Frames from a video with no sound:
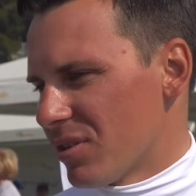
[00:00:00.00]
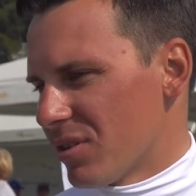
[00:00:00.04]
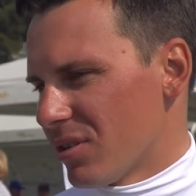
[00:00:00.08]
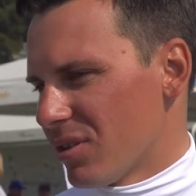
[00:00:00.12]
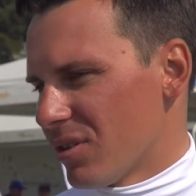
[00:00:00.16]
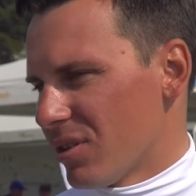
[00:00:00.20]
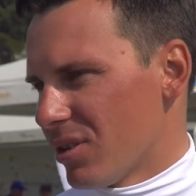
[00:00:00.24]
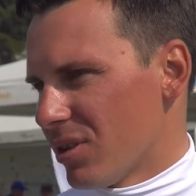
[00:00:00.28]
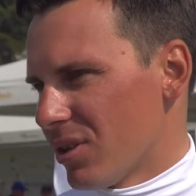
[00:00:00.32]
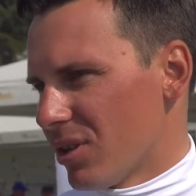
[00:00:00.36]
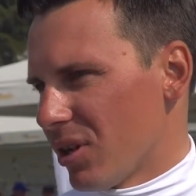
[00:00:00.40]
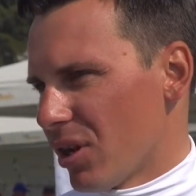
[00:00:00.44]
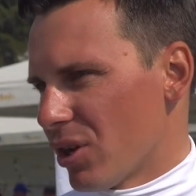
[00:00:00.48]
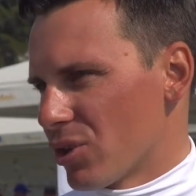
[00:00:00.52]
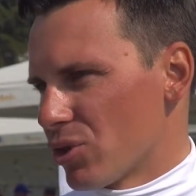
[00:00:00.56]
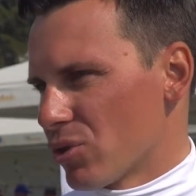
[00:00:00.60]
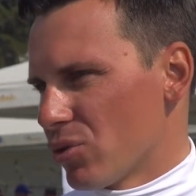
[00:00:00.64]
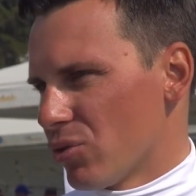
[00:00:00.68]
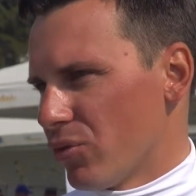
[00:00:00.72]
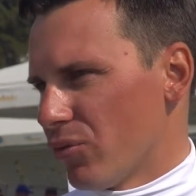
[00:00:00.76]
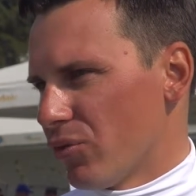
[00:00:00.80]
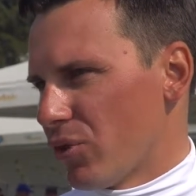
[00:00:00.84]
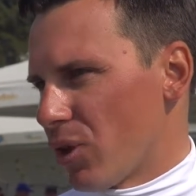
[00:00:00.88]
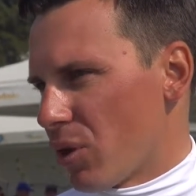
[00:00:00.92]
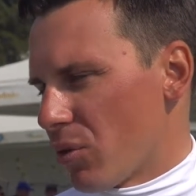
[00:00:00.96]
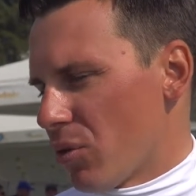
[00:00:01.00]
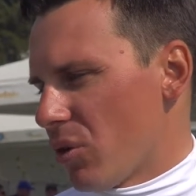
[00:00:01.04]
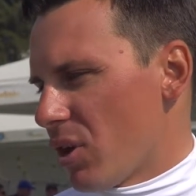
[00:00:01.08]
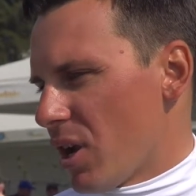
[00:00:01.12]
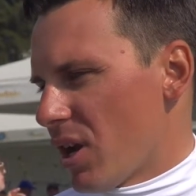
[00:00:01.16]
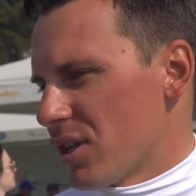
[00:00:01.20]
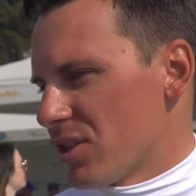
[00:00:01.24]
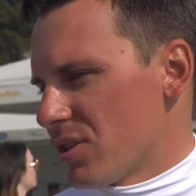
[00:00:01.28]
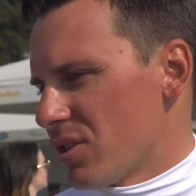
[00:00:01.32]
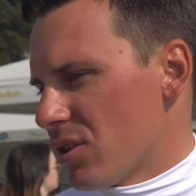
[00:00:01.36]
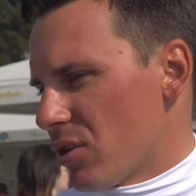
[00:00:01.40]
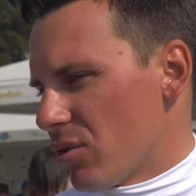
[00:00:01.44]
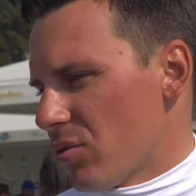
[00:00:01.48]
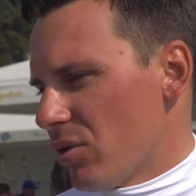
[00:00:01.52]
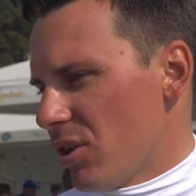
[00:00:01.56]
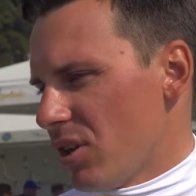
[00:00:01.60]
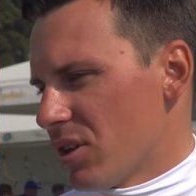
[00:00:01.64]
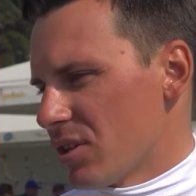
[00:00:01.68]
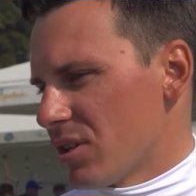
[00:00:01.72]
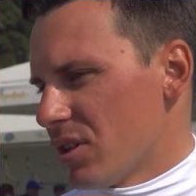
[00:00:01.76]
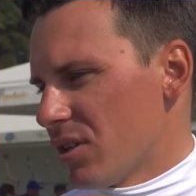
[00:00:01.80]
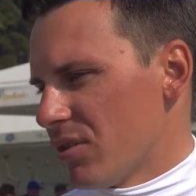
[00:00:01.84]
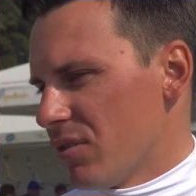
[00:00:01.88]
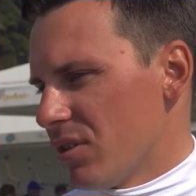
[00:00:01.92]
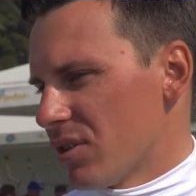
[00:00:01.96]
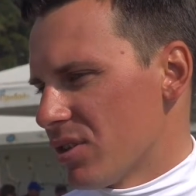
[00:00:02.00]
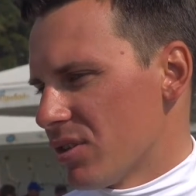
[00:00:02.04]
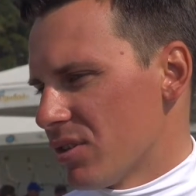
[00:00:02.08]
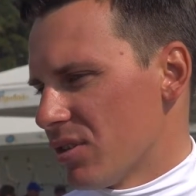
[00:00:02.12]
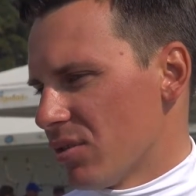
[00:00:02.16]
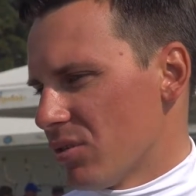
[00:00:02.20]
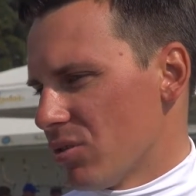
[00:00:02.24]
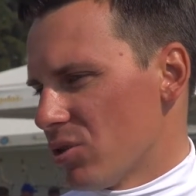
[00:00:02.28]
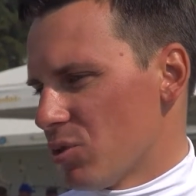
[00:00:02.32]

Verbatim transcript: э, хожу второй раз на руле, соответственно.